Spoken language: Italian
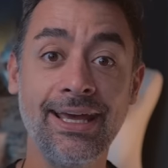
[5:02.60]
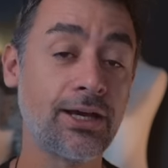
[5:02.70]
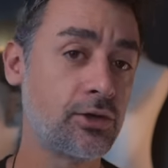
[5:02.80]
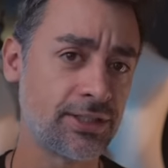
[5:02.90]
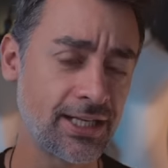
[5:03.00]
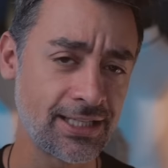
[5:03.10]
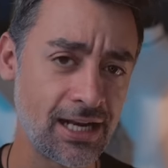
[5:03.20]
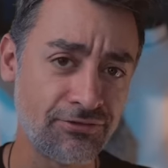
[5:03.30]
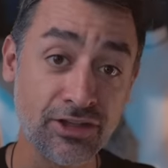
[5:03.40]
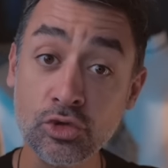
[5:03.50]
e godere
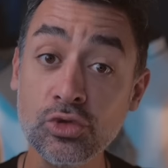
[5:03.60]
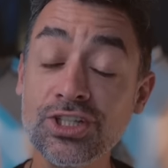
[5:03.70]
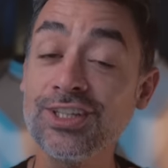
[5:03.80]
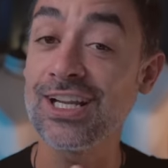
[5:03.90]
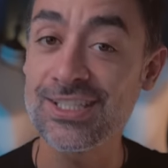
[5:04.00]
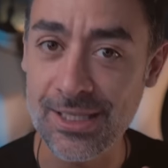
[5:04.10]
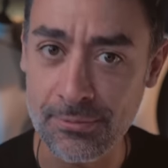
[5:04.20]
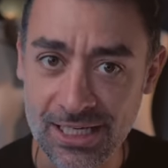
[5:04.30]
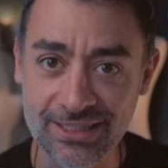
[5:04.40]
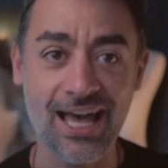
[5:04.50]
della fiducia e della
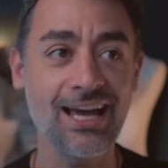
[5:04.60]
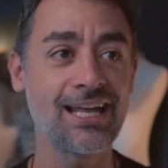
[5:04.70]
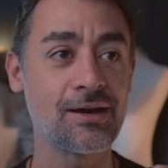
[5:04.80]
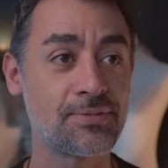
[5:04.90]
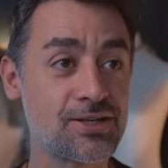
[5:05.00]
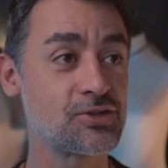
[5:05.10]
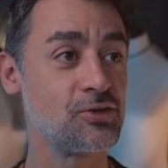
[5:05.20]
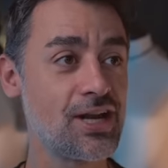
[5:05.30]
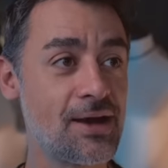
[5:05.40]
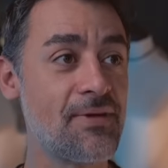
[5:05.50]
stabilità che la
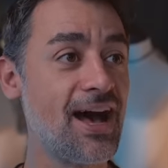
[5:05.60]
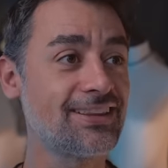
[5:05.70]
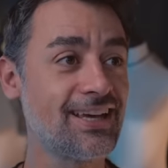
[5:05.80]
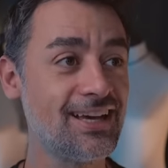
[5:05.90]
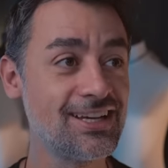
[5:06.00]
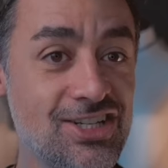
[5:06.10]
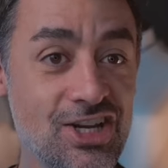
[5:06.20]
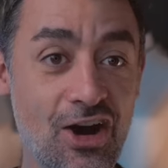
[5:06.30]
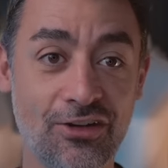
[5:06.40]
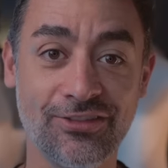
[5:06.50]
persona amata
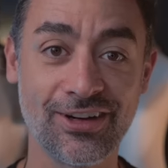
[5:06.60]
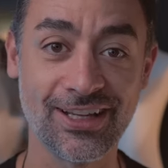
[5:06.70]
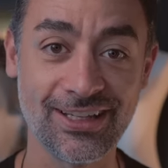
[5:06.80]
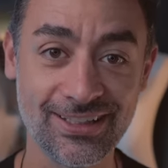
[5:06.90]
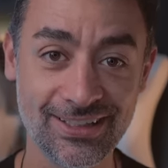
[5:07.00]
ci offre.